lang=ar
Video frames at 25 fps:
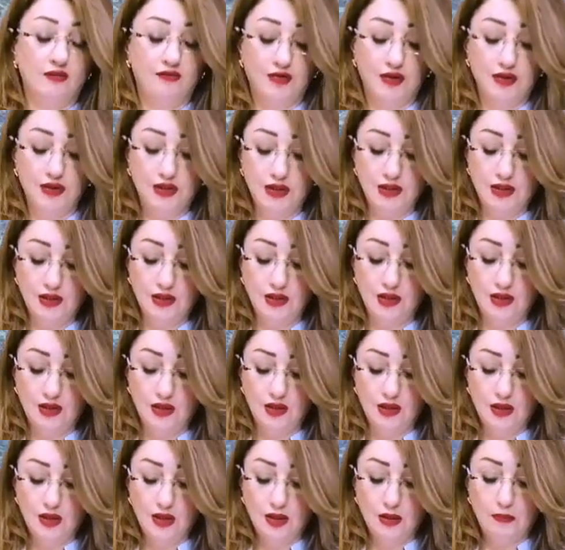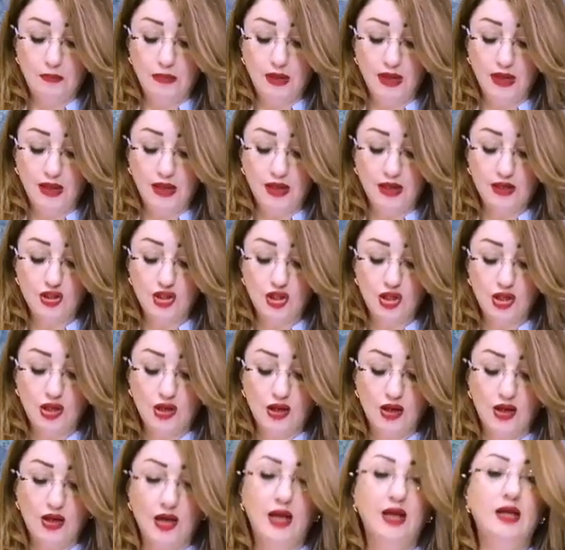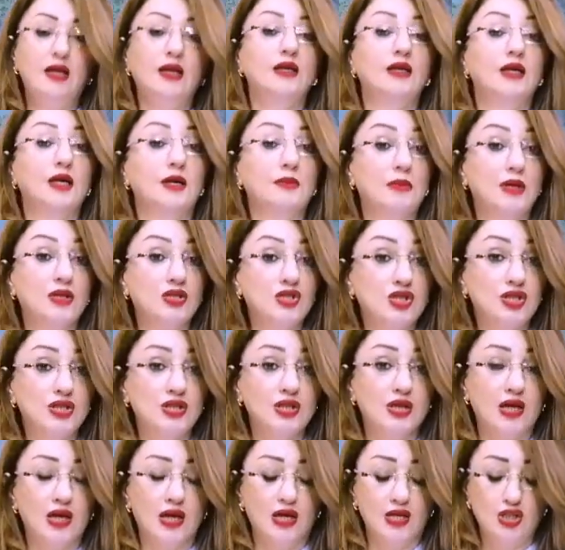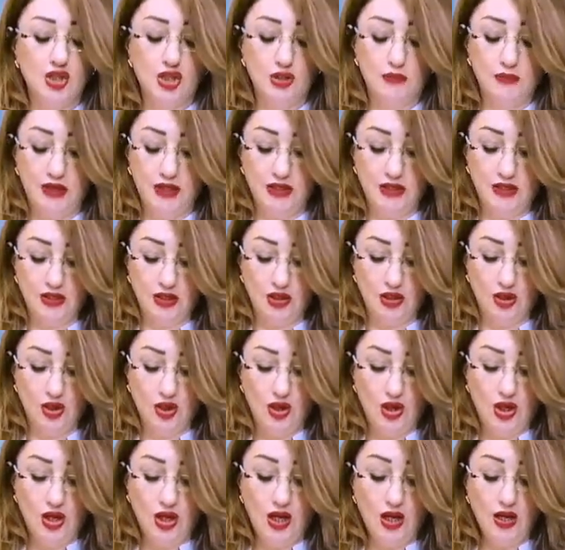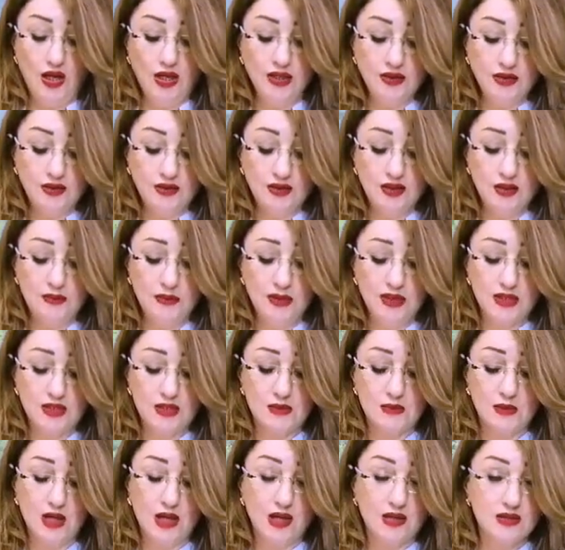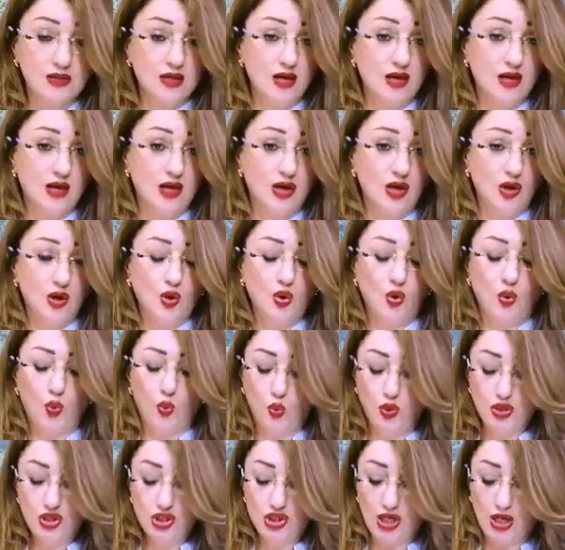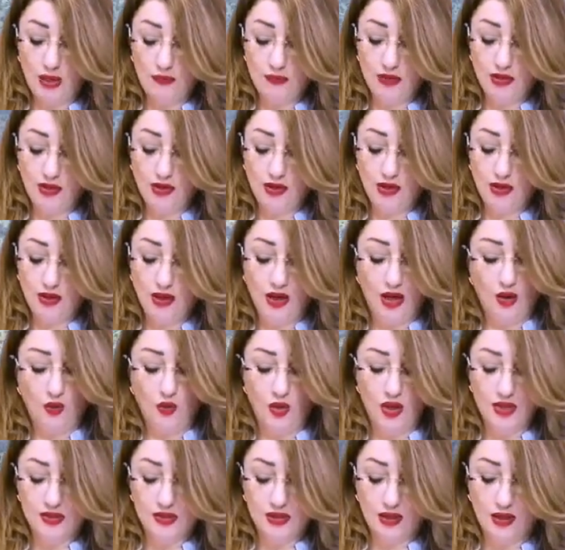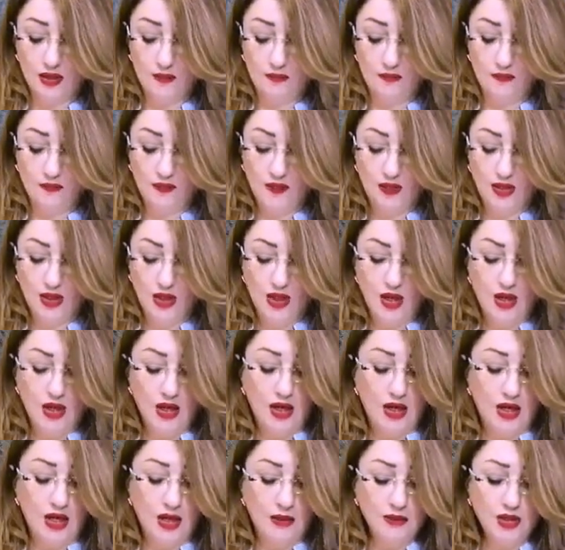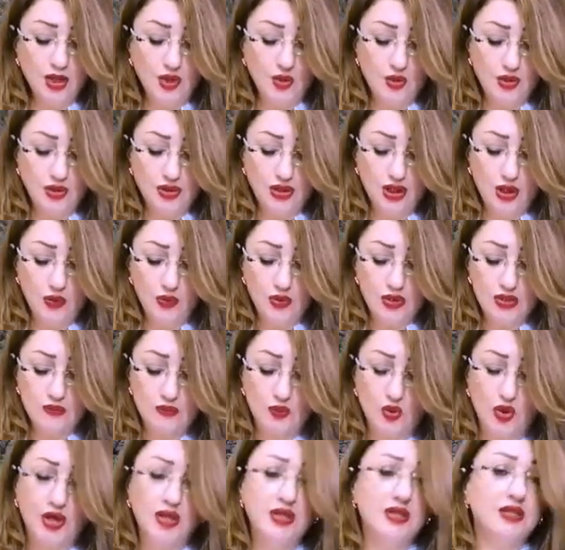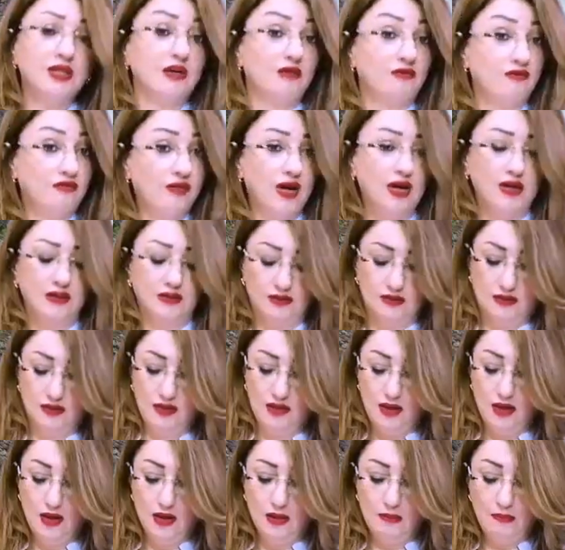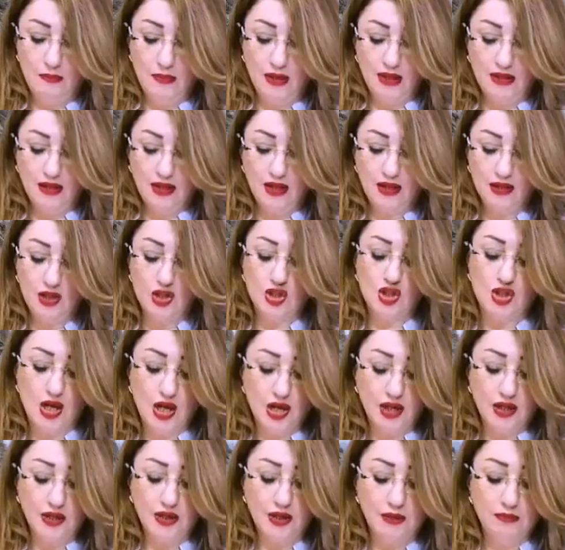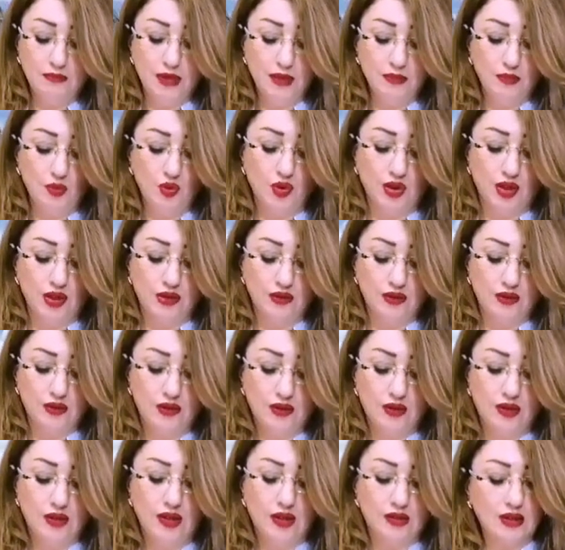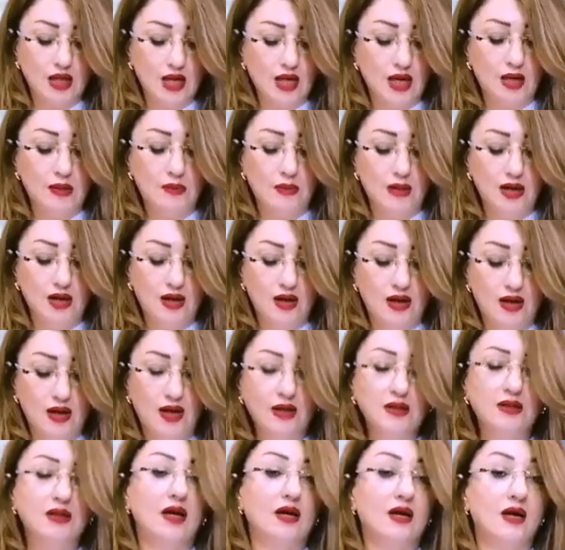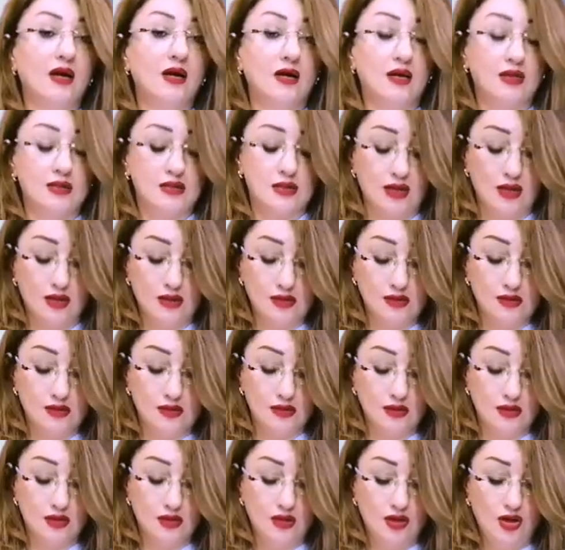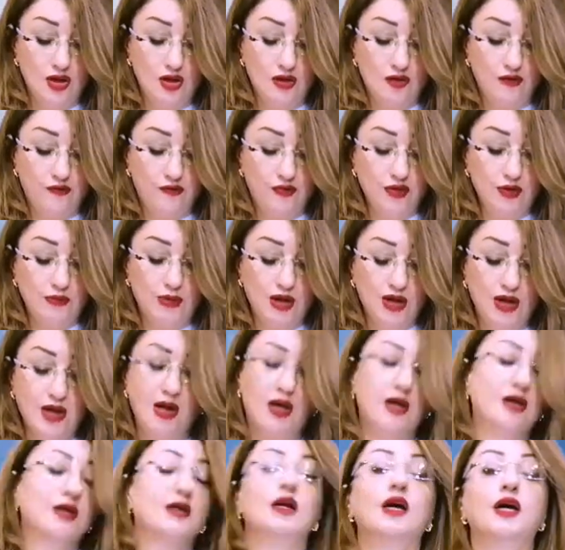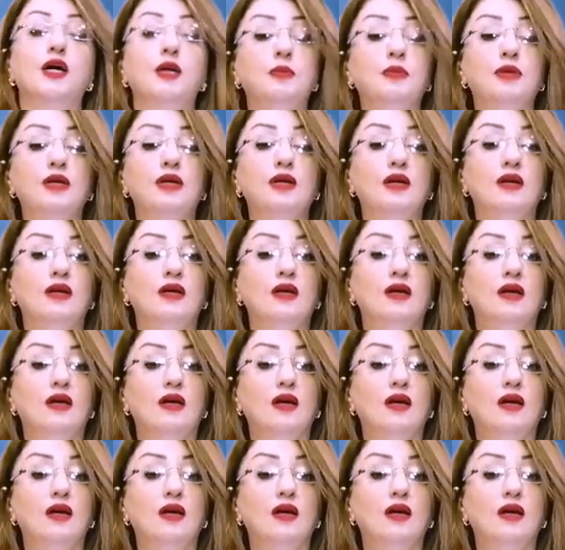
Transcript: الفنية باللهجة الكرمانجية الشمالية التي تتميز بالأصالة والشعبية الواسعة لم يكن قاويس مغنيا فقط بل كان شاعرا مرموقا لطالما أطلق قصائده في مقاهي أربيل